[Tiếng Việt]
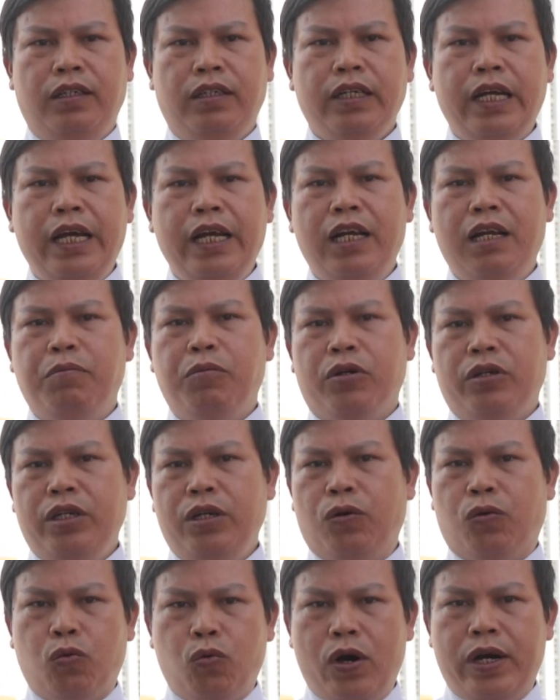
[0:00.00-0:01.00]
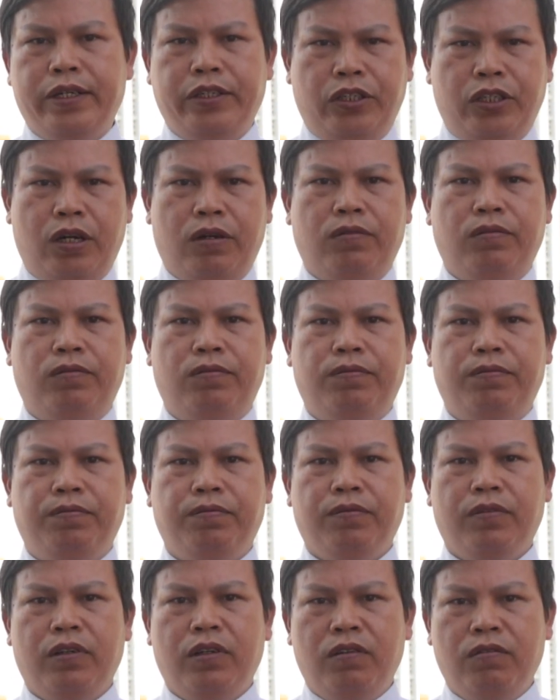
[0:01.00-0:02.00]
Đây là một điều quan trọng
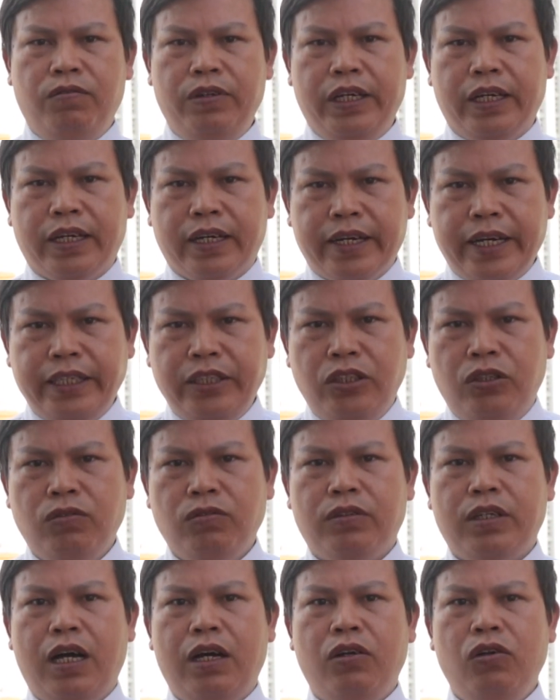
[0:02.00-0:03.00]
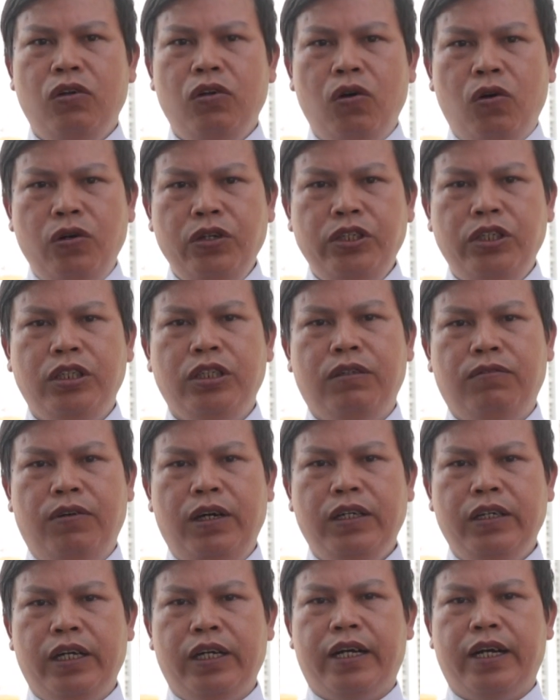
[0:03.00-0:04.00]
vì cách chúng ta đối xử
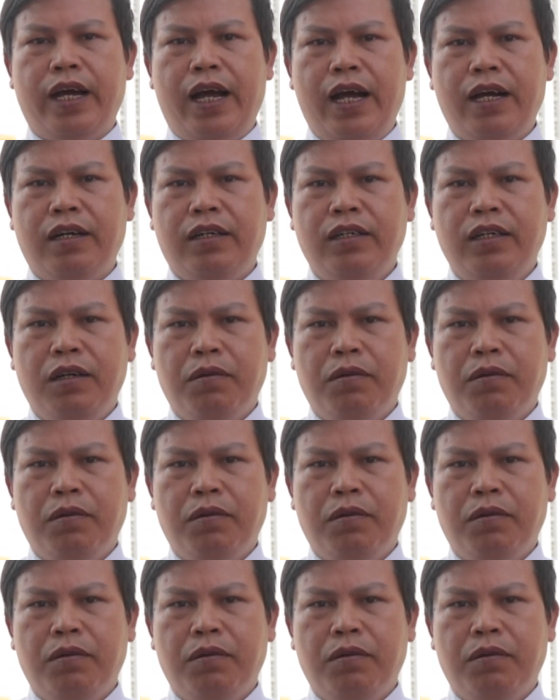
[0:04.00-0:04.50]
với người khác